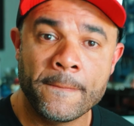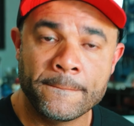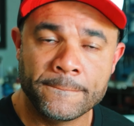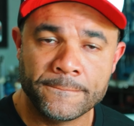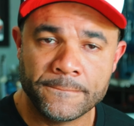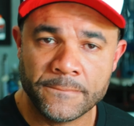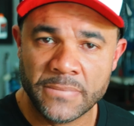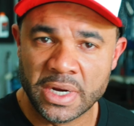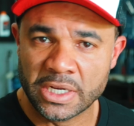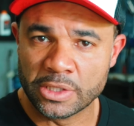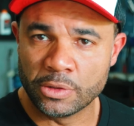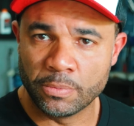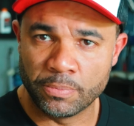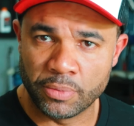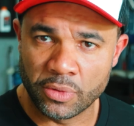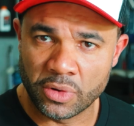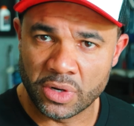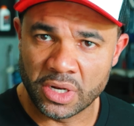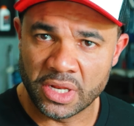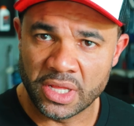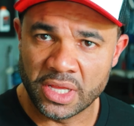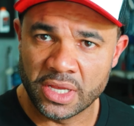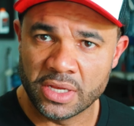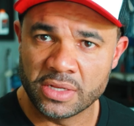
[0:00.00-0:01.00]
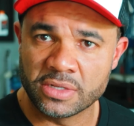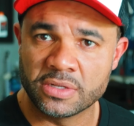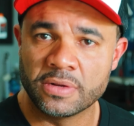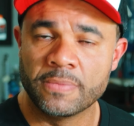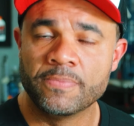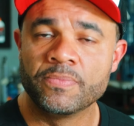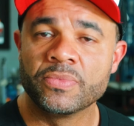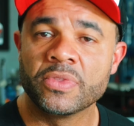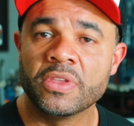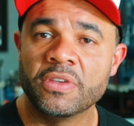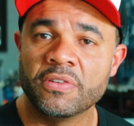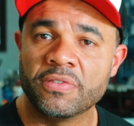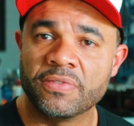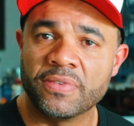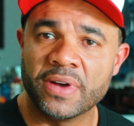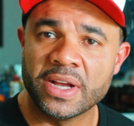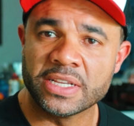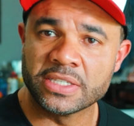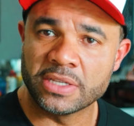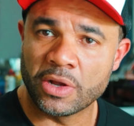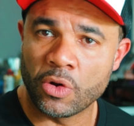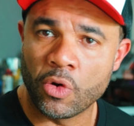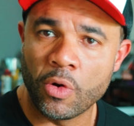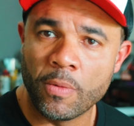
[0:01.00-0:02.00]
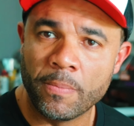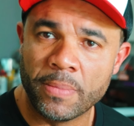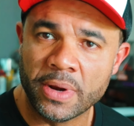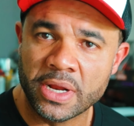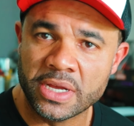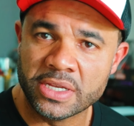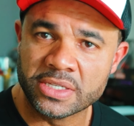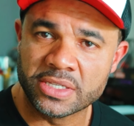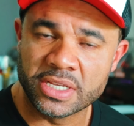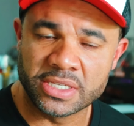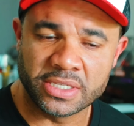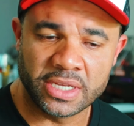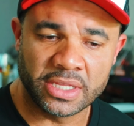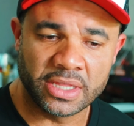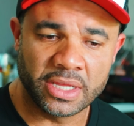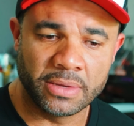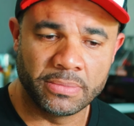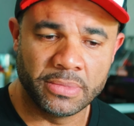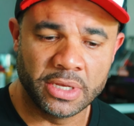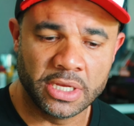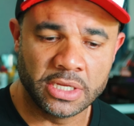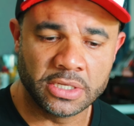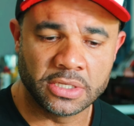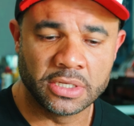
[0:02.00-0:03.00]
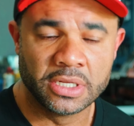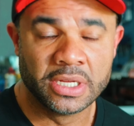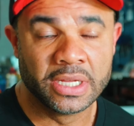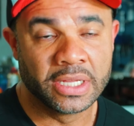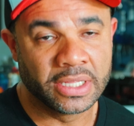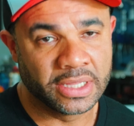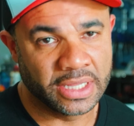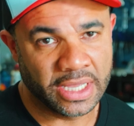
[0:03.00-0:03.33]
mando para o cliente e faço a cobrança exatamente